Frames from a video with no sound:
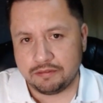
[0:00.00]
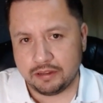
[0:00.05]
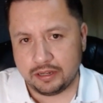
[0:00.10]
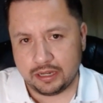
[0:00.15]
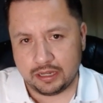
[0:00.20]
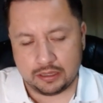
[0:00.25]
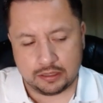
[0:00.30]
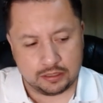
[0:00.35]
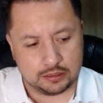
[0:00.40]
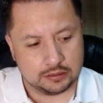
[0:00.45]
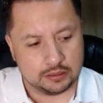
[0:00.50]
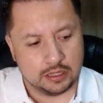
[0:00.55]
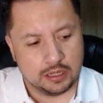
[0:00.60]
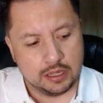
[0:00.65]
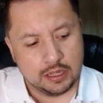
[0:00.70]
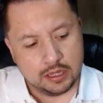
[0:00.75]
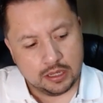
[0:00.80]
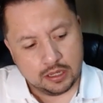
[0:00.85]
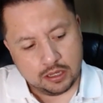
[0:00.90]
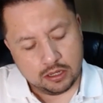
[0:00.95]
diferentes,
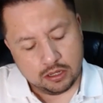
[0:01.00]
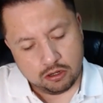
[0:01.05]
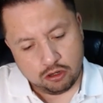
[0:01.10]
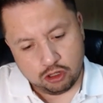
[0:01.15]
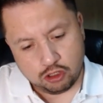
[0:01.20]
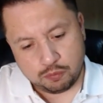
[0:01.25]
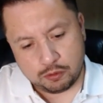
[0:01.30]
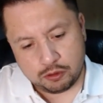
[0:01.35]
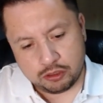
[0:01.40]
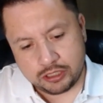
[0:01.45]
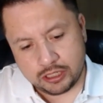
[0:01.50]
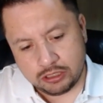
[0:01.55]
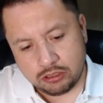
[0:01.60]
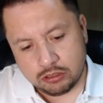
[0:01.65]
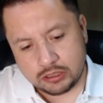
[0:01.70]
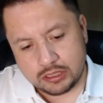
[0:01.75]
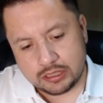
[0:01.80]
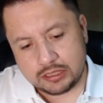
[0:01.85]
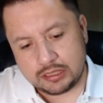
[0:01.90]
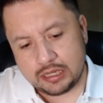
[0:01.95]
los
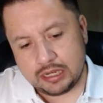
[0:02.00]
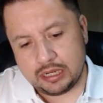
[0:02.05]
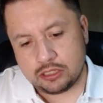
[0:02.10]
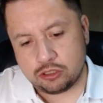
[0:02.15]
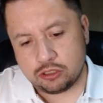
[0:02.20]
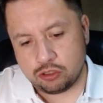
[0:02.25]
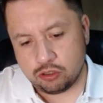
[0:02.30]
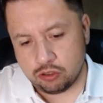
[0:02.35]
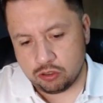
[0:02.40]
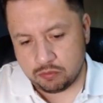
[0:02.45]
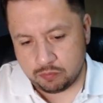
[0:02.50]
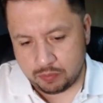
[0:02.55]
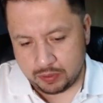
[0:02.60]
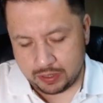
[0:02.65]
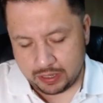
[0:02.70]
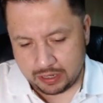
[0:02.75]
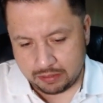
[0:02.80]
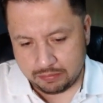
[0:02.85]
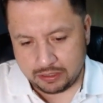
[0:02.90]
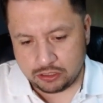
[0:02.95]
procesos de selección
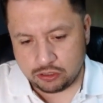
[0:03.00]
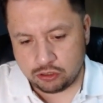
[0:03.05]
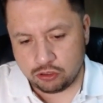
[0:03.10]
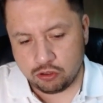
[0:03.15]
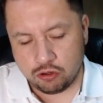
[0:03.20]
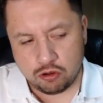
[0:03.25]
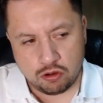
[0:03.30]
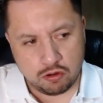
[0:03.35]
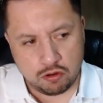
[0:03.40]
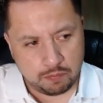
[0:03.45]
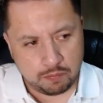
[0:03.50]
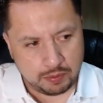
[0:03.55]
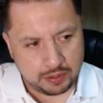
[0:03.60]
para admisión,